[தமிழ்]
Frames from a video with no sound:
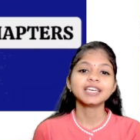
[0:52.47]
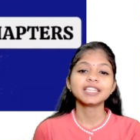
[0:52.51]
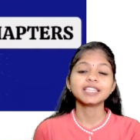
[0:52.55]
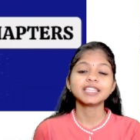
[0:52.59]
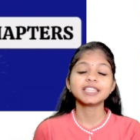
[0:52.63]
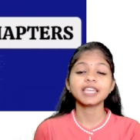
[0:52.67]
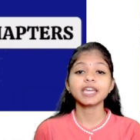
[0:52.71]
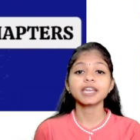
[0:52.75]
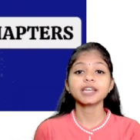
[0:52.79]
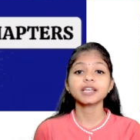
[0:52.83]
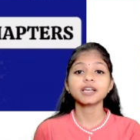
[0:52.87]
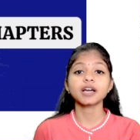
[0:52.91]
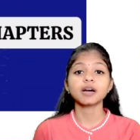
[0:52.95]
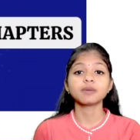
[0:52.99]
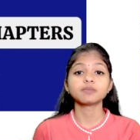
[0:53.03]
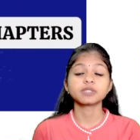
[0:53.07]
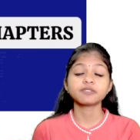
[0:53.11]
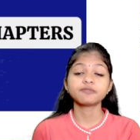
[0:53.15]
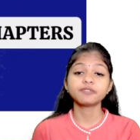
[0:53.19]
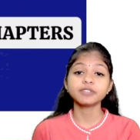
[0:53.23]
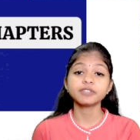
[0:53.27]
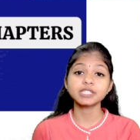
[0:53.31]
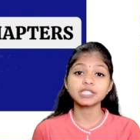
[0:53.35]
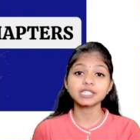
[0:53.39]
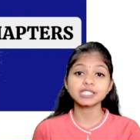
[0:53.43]
தென் கம்ஸ்
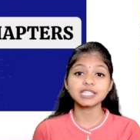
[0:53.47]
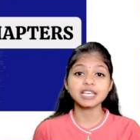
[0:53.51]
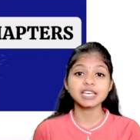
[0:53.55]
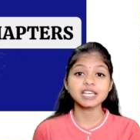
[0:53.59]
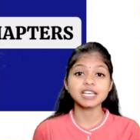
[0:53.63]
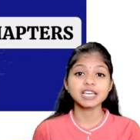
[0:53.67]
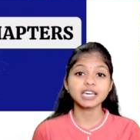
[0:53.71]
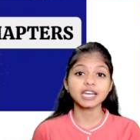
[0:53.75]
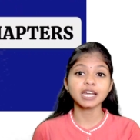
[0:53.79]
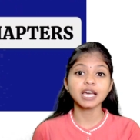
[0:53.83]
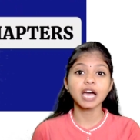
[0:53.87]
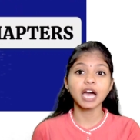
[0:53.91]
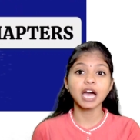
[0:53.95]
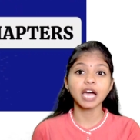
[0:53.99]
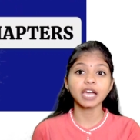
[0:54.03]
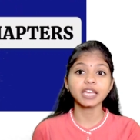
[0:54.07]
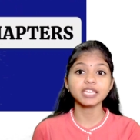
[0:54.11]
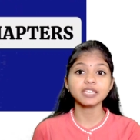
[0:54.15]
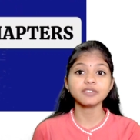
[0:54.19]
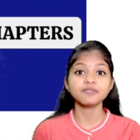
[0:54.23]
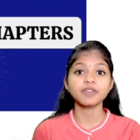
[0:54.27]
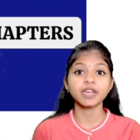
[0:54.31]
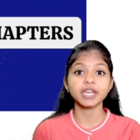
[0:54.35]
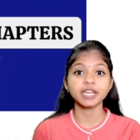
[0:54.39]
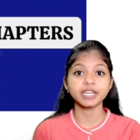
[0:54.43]
ஃபிசிக்ஸில் இருக்கிற ஹை
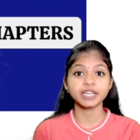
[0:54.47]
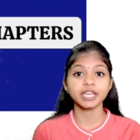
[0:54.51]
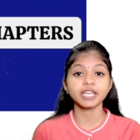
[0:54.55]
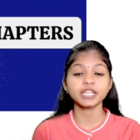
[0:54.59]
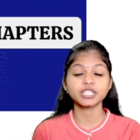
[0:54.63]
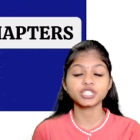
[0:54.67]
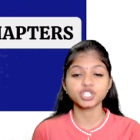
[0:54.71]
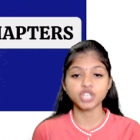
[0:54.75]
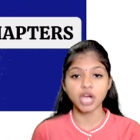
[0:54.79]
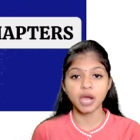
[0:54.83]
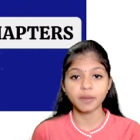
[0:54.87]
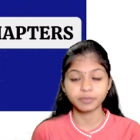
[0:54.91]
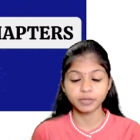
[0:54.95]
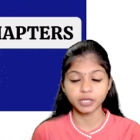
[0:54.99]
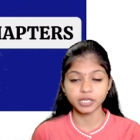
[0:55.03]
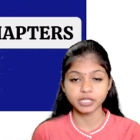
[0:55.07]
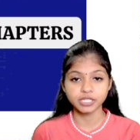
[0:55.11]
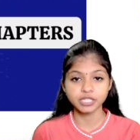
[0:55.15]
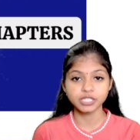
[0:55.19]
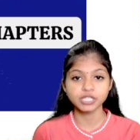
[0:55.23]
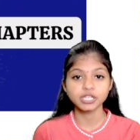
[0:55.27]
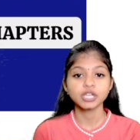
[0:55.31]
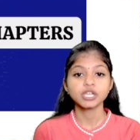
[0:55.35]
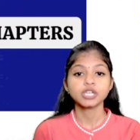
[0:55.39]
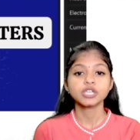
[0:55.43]
வெயிட்டேஜ் சாப்டர்ஸ்
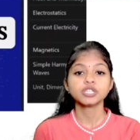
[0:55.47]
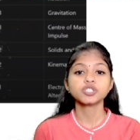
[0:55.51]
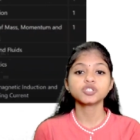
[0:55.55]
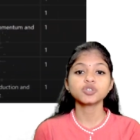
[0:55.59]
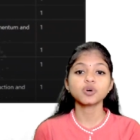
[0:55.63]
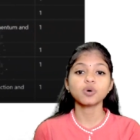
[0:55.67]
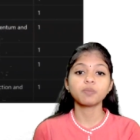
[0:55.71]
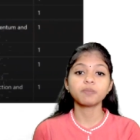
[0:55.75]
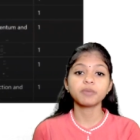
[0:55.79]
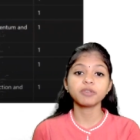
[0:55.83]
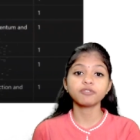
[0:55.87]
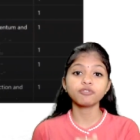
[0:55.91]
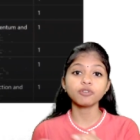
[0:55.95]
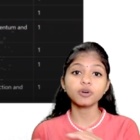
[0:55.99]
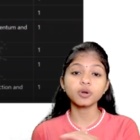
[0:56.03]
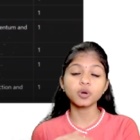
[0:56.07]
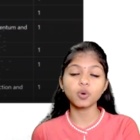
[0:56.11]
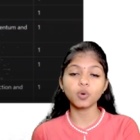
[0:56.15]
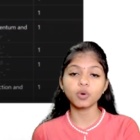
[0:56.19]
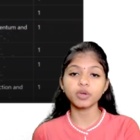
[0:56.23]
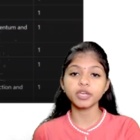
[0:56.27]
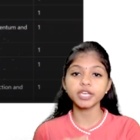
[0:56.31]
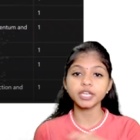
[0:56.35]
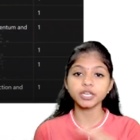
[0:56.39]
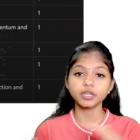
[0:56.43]
ஸோ பிஃபோர்
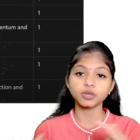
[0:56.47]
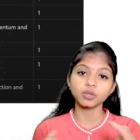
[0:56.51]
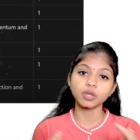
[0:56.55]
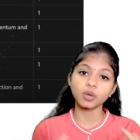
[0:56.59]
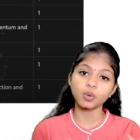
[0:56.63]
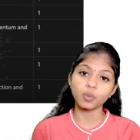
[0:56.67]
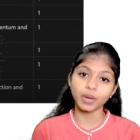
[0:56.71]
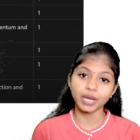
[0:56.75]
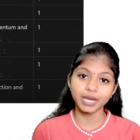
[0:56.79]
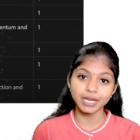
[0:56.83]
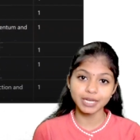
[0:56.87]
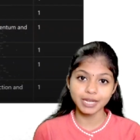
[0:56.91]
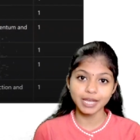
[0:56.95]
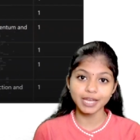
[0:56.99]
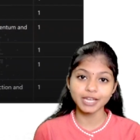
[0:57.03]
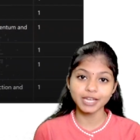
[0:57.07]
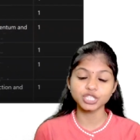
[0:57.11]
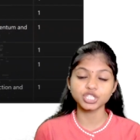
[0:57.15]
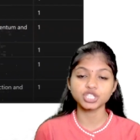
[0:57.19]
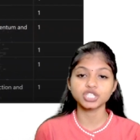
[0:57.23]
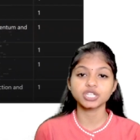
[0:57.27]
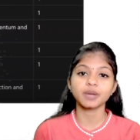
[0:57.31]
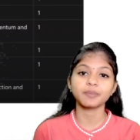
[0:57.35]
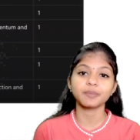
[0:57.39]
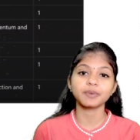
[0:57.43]
கோயிங் டு த வெயிட்டேஜ்
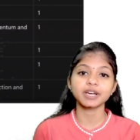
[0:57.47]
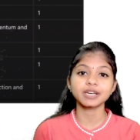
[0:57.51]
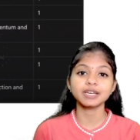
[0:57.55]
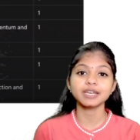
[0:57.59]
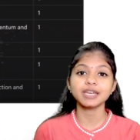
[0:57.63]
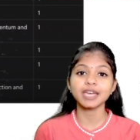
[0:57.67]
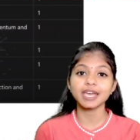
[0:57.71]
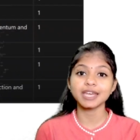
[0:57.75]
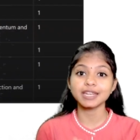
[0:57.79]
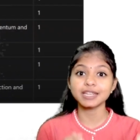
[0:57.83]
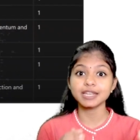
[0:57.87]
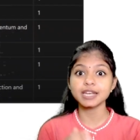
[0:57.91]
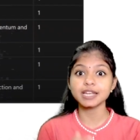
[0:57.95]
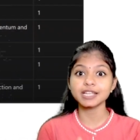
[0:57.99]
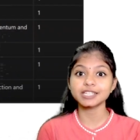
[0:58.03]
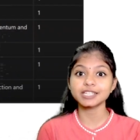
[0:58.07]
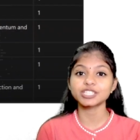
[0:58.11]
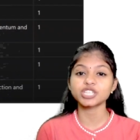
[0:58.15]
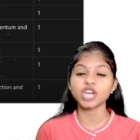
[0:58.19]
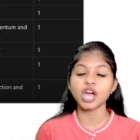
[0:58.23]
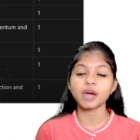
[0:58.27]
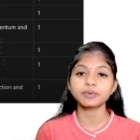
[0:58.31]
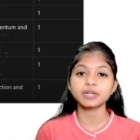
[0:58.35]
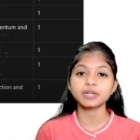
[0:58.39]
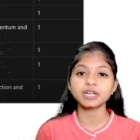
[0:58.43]
நமக்கு என்னென்ன
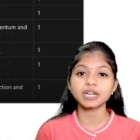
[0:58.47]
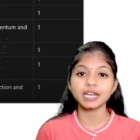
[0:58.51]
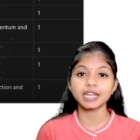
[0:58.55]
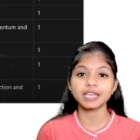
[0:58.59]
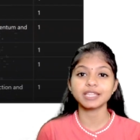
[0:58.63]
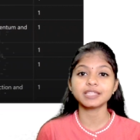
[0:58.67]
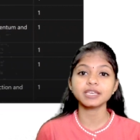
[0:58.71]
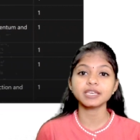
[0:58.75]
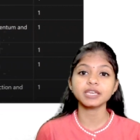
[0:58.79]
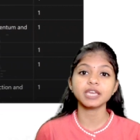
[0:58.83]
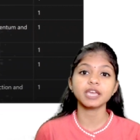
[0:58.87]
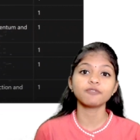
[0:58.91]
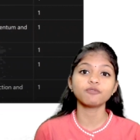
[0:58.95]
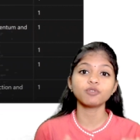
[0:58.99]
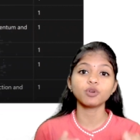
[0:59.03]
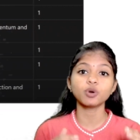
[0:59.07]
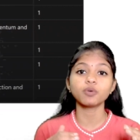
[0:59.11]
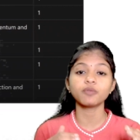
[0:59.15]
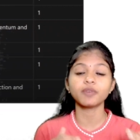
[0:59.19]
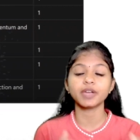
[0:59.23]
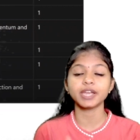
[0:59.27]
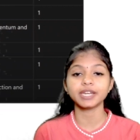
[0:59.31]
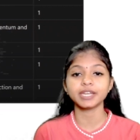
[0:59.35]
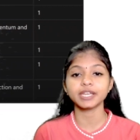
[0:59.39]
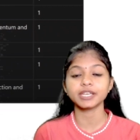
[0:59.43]
சாப்டர்லேருந்து எவ்வளோ
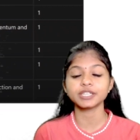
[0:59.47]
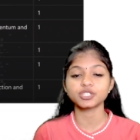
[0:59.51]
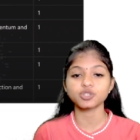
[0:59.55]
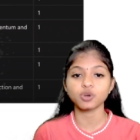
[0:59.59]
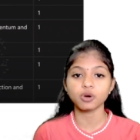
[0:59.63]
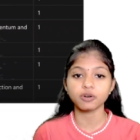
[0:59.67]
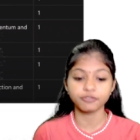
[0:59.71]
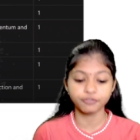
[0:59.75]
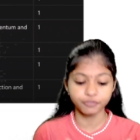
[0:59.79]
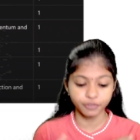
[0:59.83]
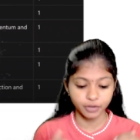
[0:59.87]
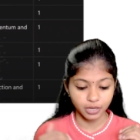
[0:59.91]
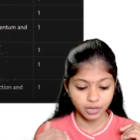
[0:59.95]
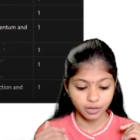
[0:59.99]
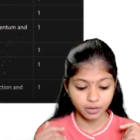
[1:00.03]
வெயிட்டேஜ் ஆஃப்